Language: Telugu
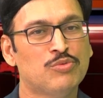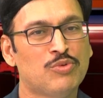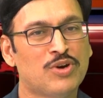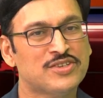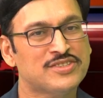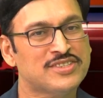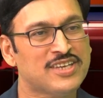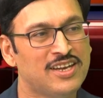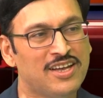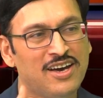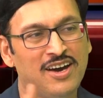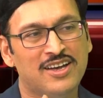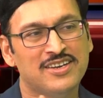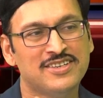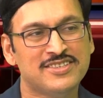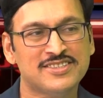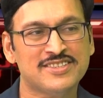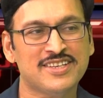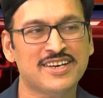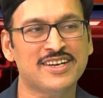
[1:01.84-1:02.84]
వారు
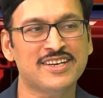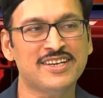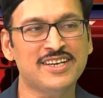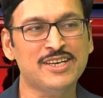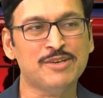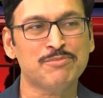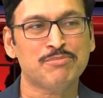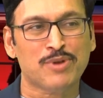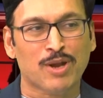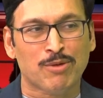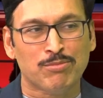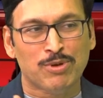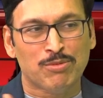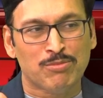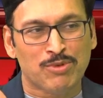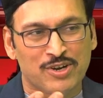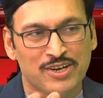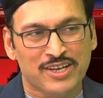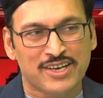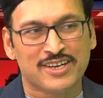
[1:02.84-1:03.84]
సలహాలు ఇస్తారంటే
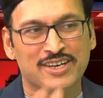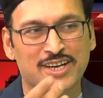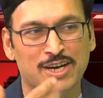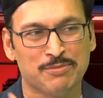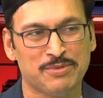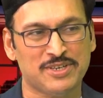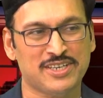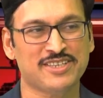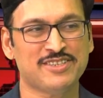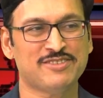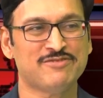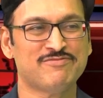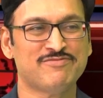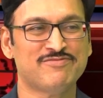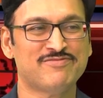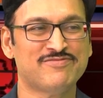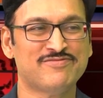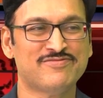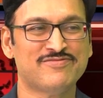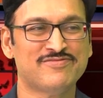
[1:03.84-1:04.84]
ప్రాబ్లంలో లేరు కాబట్టి
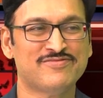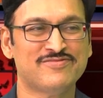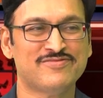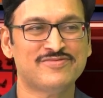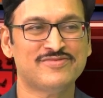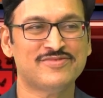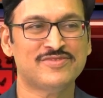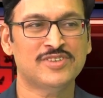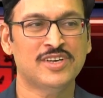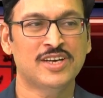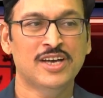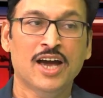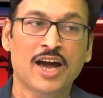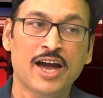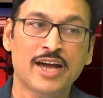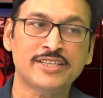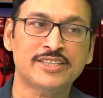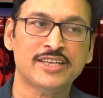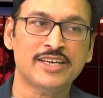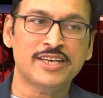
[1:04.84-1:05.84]

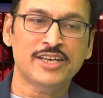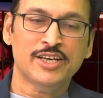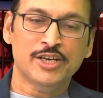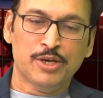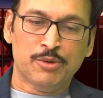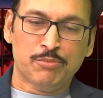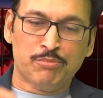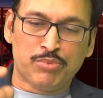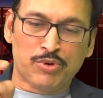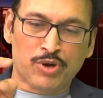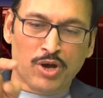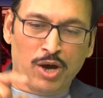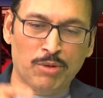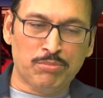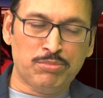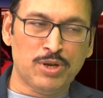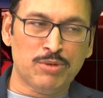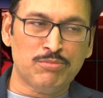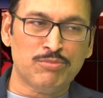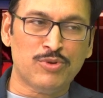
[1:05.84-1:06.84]
అయితే
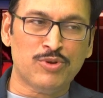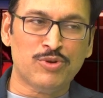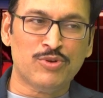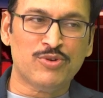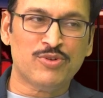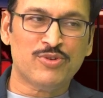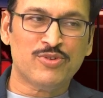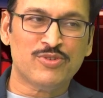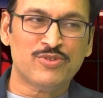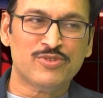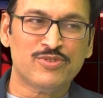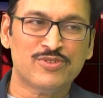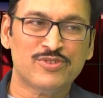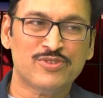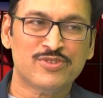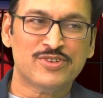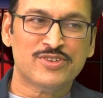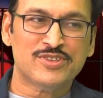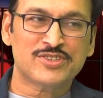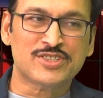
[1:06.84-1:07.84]
ప్రాబ్లంలో
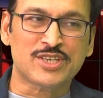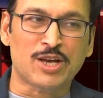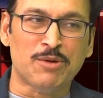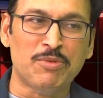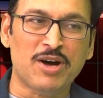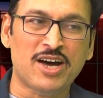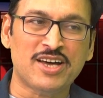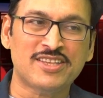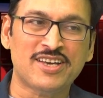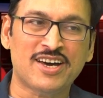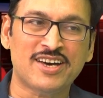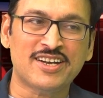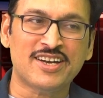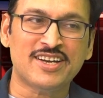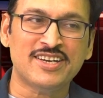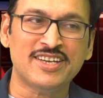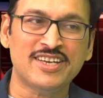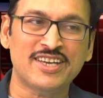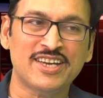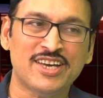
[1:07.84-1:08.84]

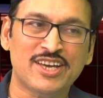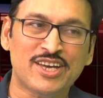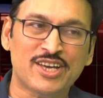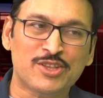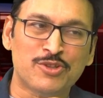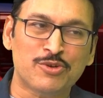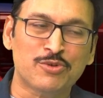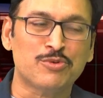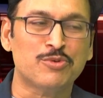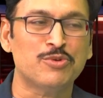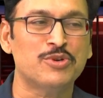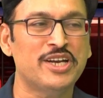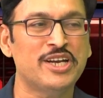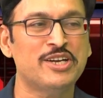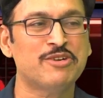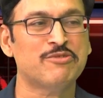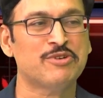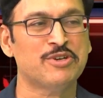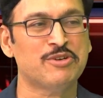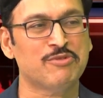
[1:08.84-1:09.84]
సమాధానాన్ని
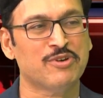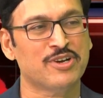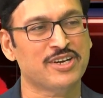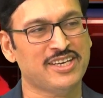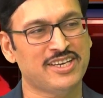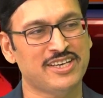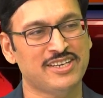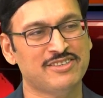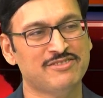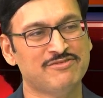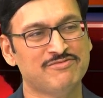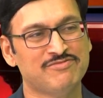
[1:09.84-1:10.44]
ఎదుక్కునేటువంటి వాడికి